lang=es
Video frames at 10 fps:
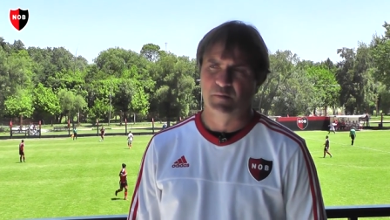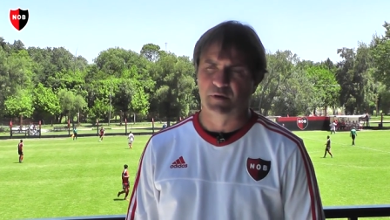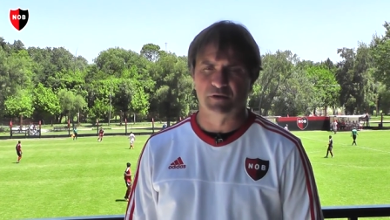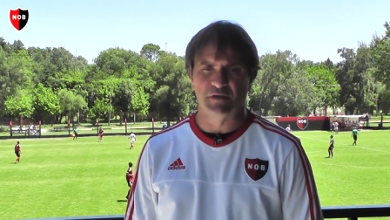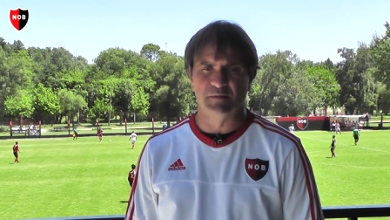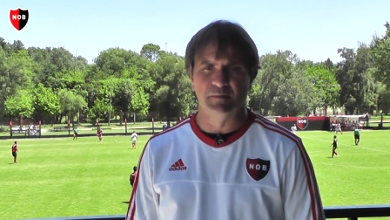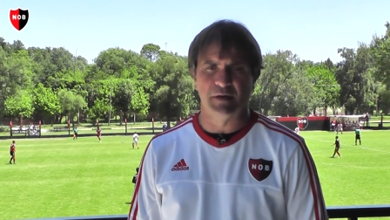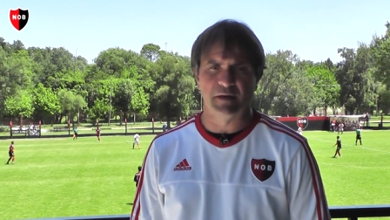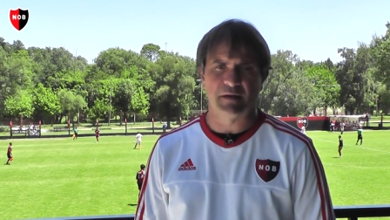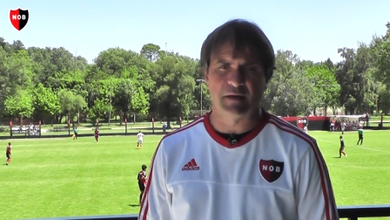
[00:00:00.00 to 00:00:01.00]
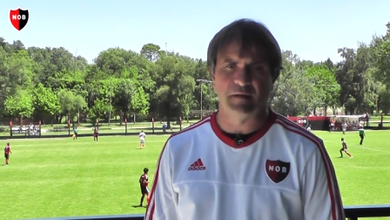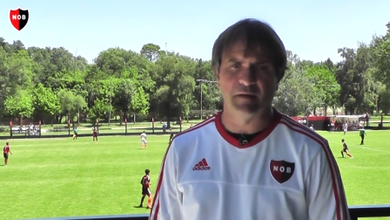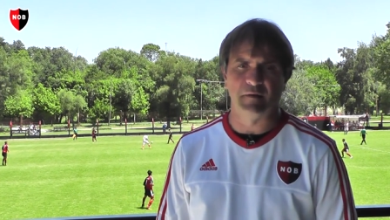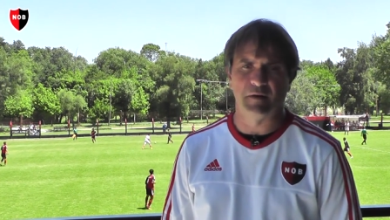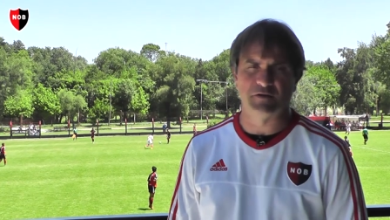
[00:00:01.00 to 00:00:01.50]
Pero siempre
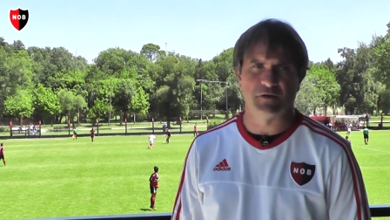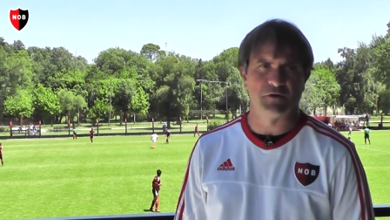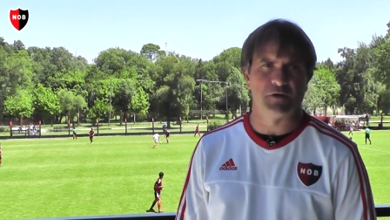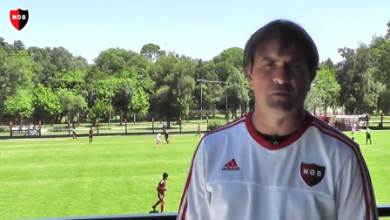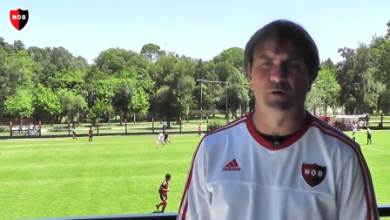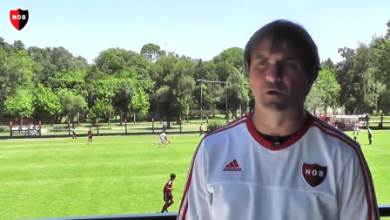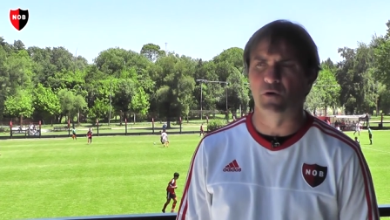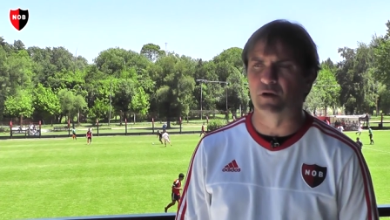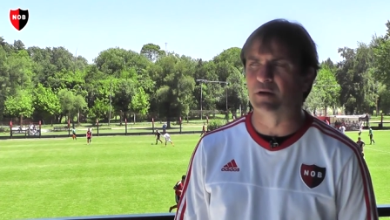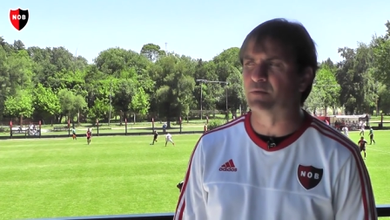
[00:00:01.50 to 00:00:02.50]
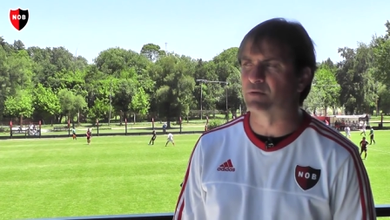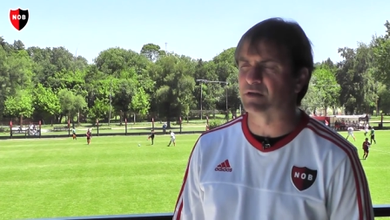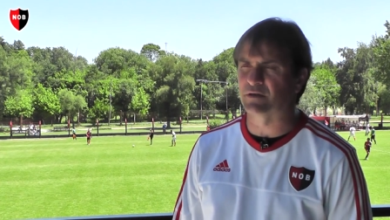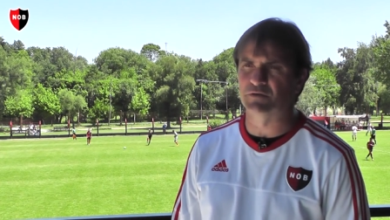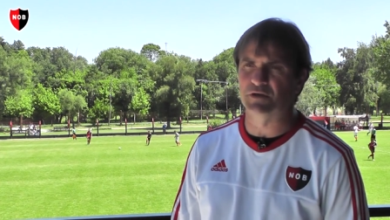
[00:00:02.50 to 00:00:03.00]
que, a ver, yo creo que vos hoy le
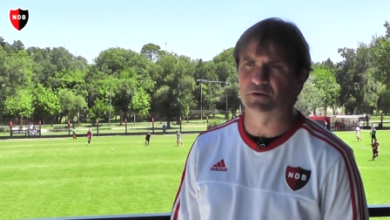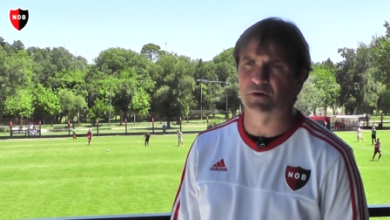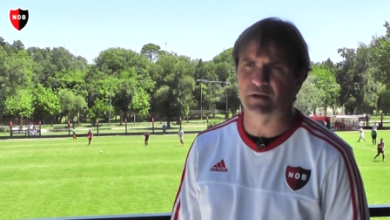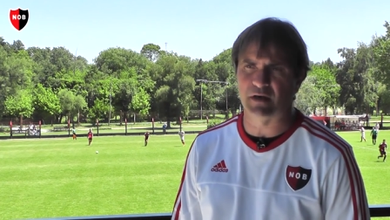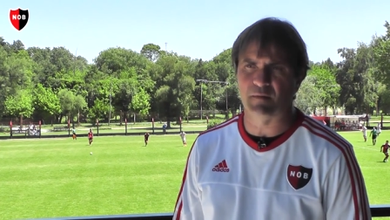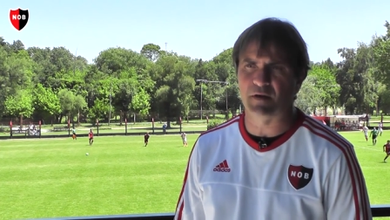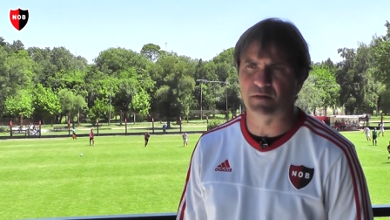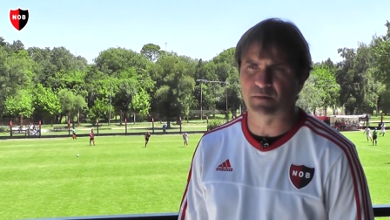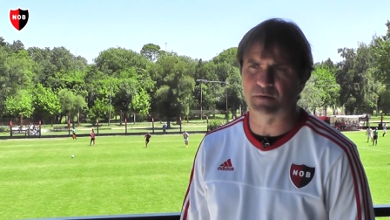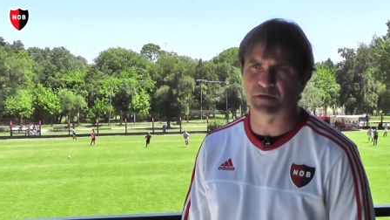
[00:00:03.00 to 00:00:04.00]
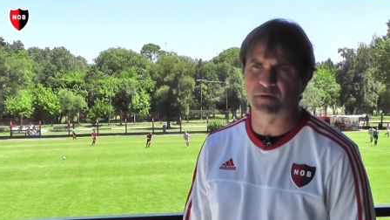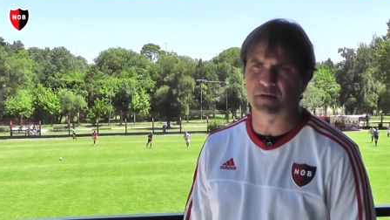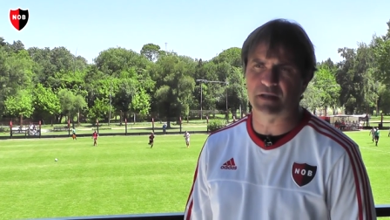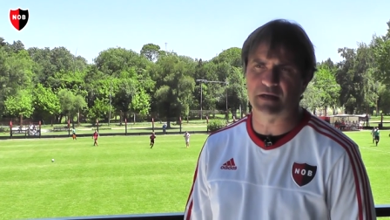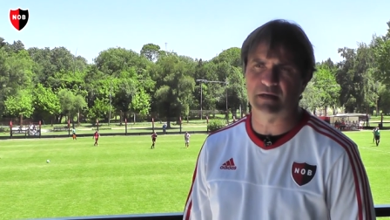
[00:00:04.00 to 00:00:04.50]
preguntás a un chico que está caminando por
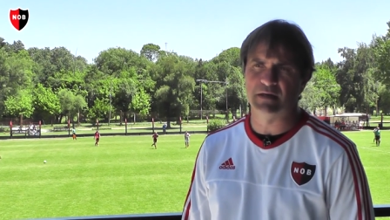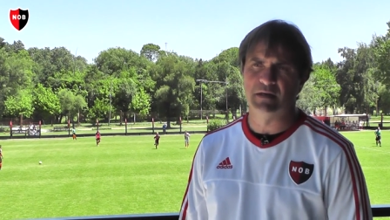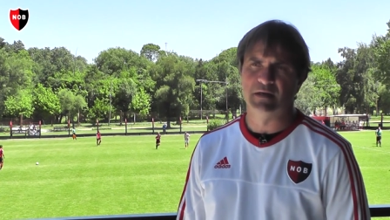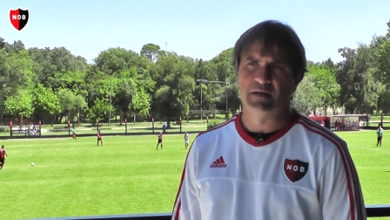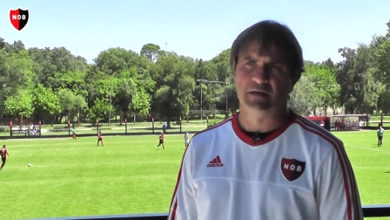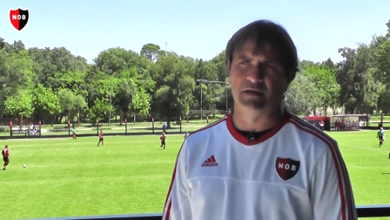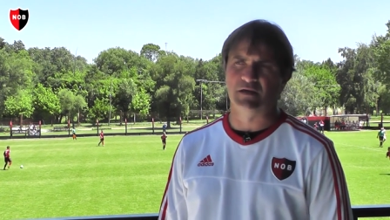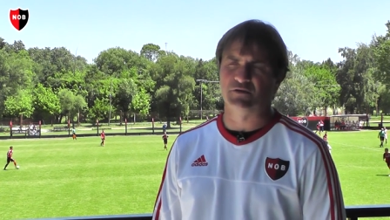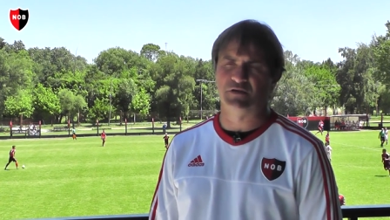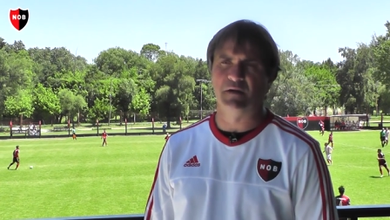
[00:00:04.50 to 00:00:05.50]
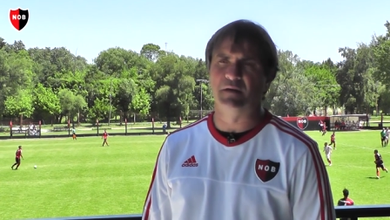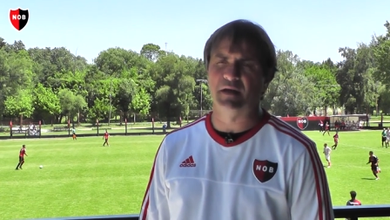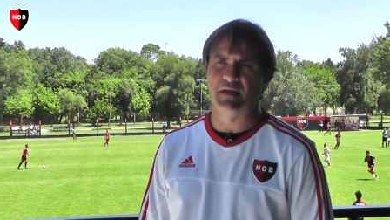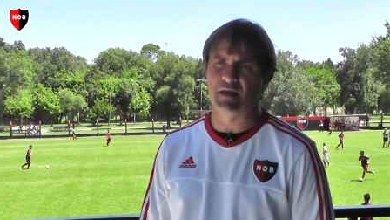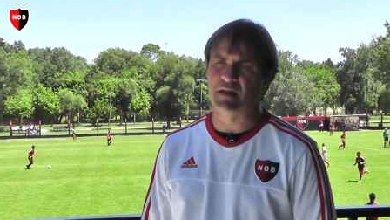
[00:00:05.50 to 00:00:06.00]
Vista y ellos saben
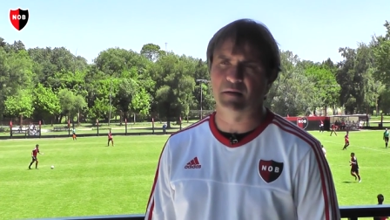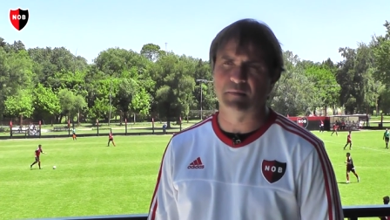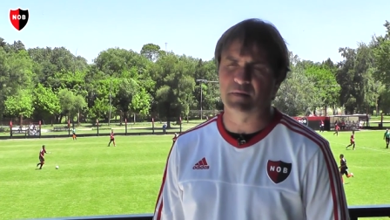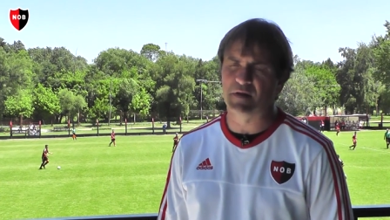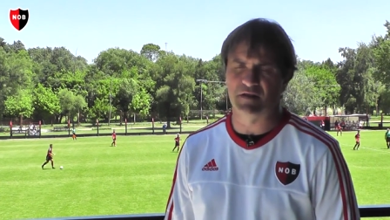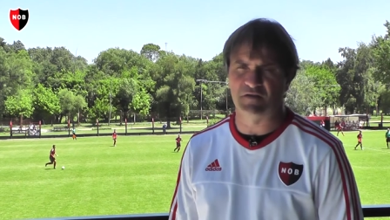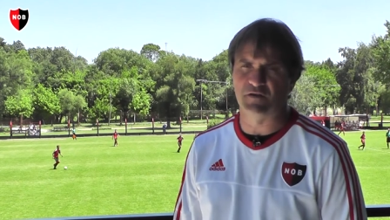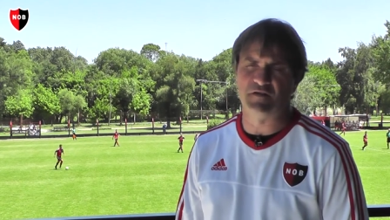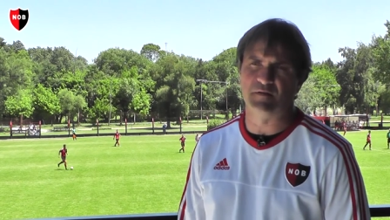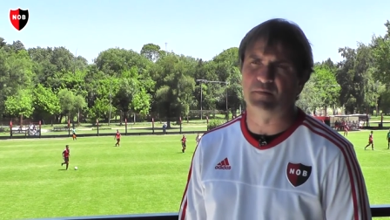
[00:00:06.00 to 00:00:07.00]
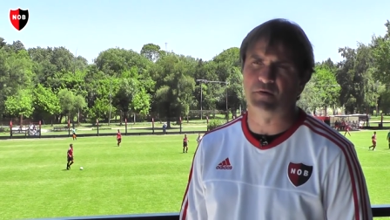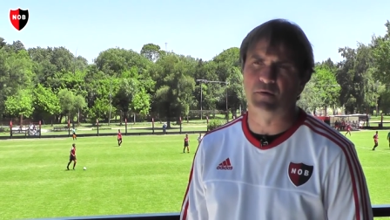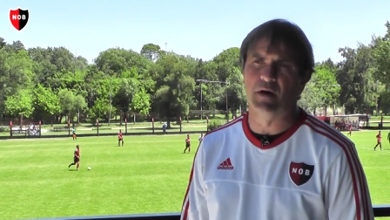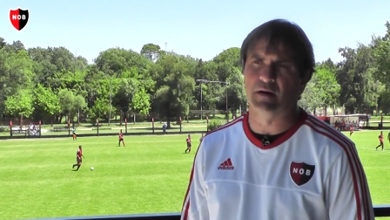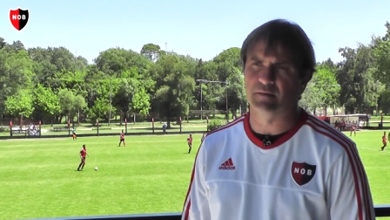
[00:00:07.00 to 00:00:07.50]
de que tiene que primera intención es siempre
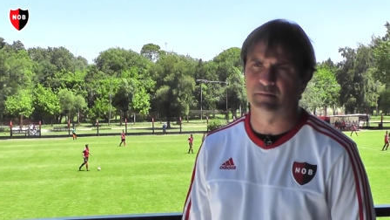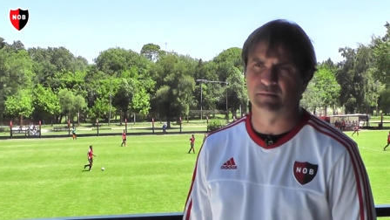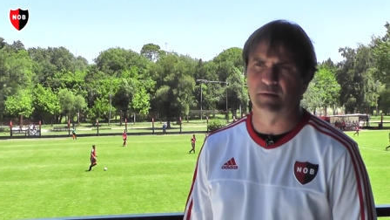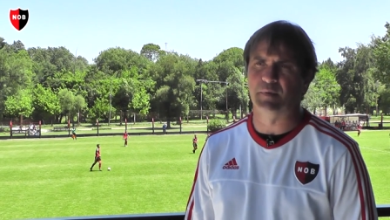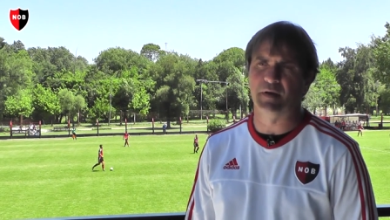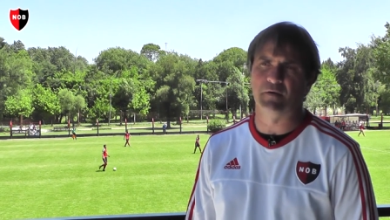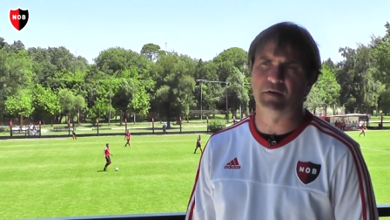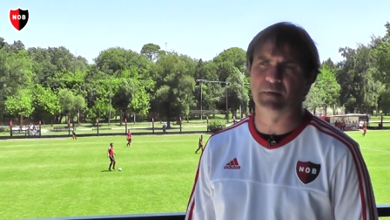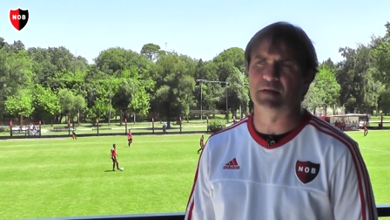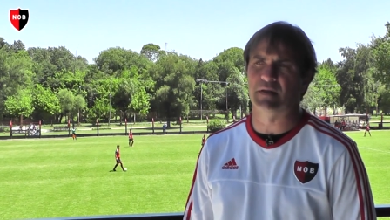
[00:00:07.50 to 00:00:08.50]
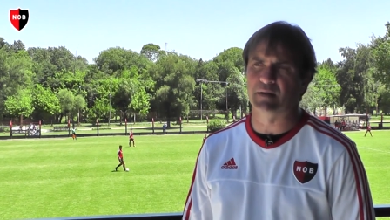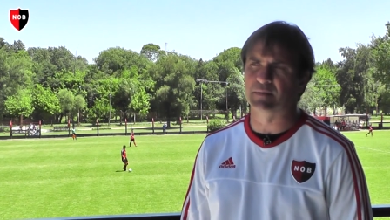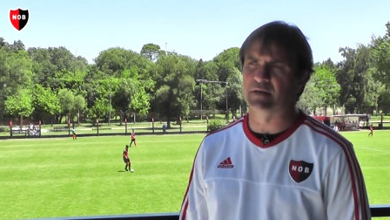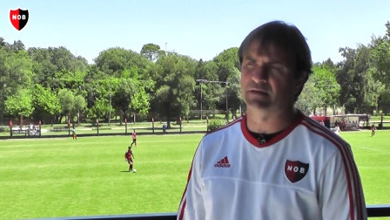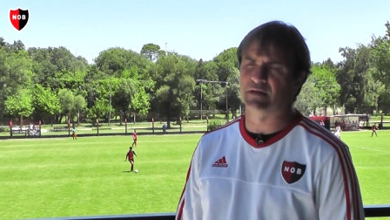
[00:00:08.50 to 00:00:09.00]
jugar. Después, obviamente,
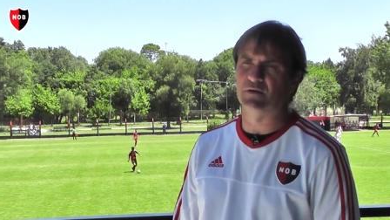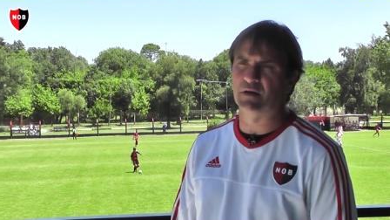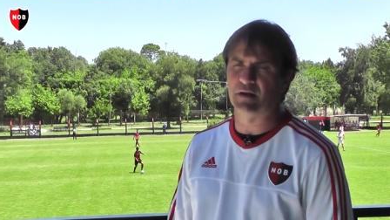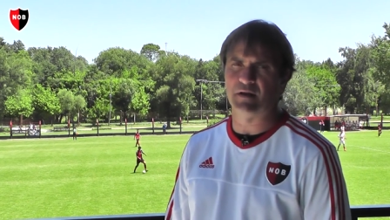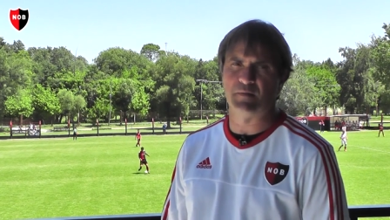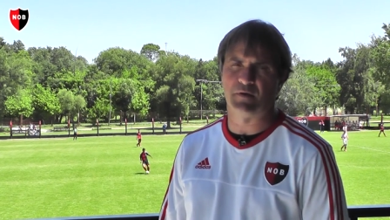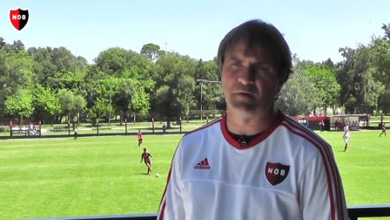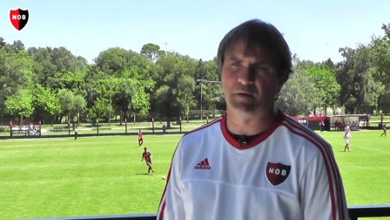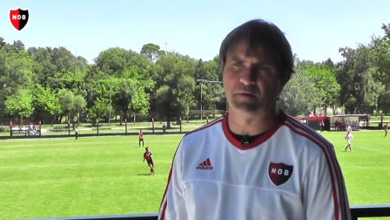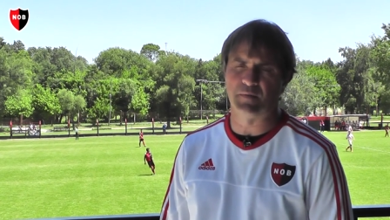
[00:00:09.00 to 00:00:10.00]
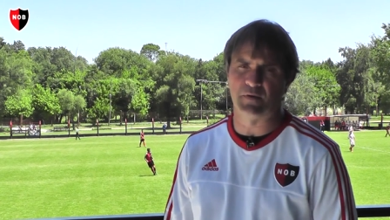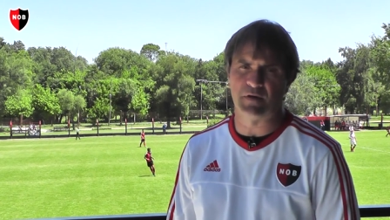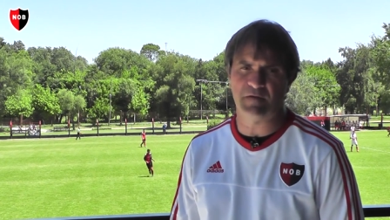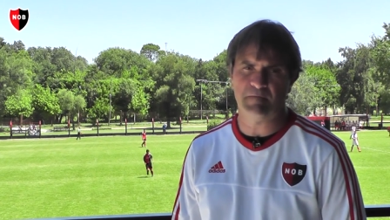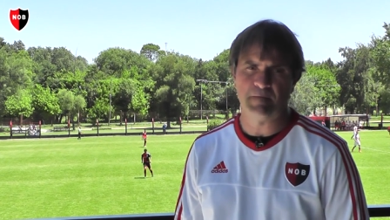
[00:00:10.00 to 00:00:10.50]
adaptarse a lo que el equipo rival
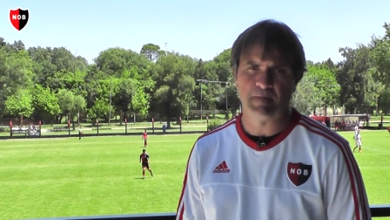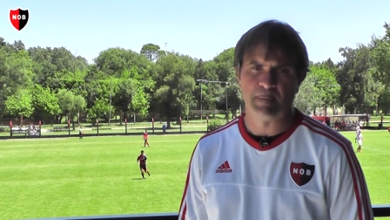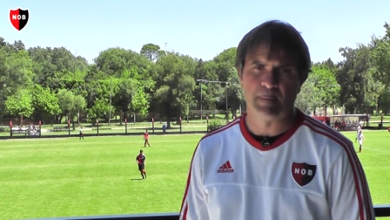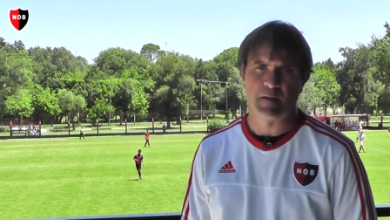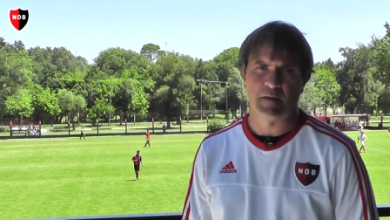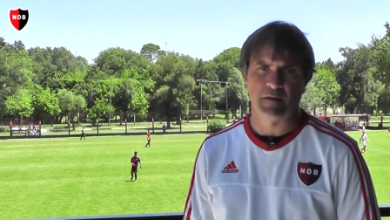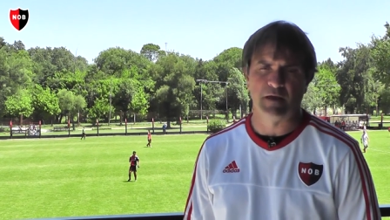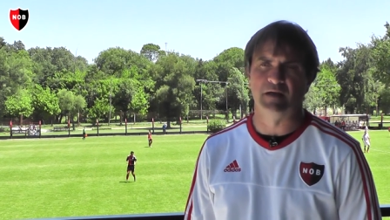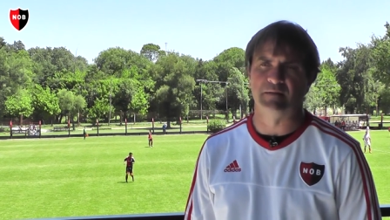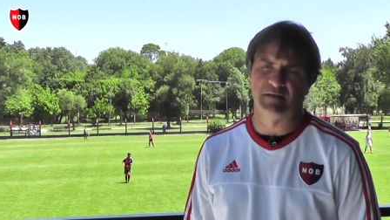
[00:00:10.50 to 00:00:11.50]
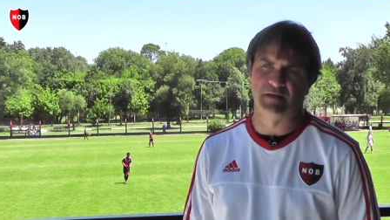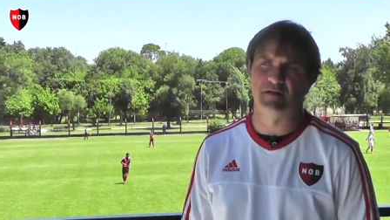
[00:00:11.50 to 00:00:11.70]
propone y adaptarse a